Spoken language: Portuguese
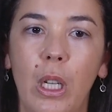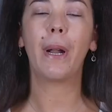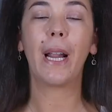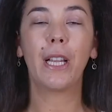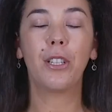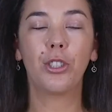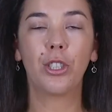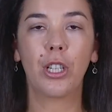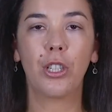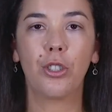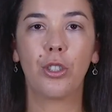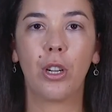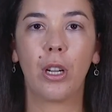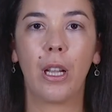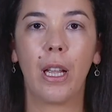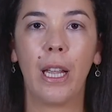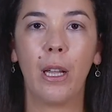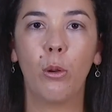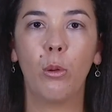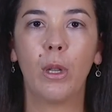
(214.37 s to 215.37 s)
Prática de,
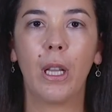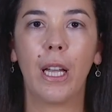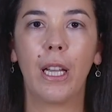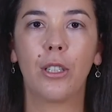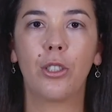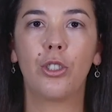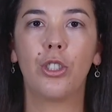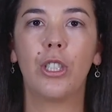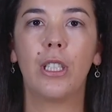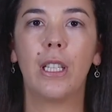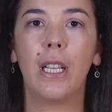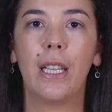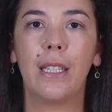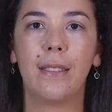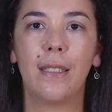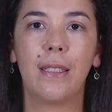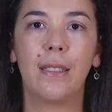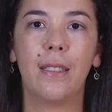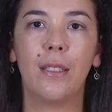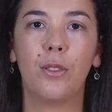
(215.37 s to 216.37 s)
regular de
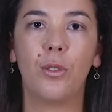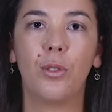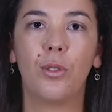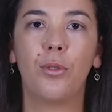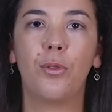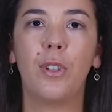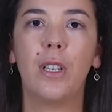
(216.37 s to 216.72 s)
exercícios